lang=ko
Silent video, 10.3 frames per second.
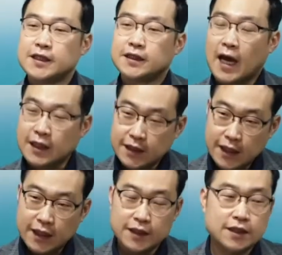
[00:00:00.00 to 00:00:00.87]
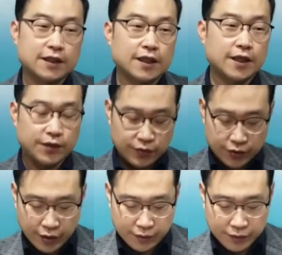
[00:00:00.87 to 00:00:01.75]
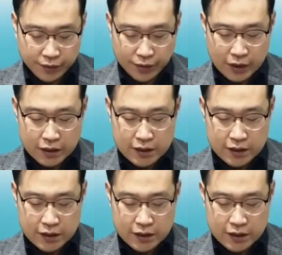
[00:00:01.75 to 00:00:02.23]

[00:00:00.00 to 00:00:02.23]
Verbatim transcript: 다니엘의 시대에도 그랬고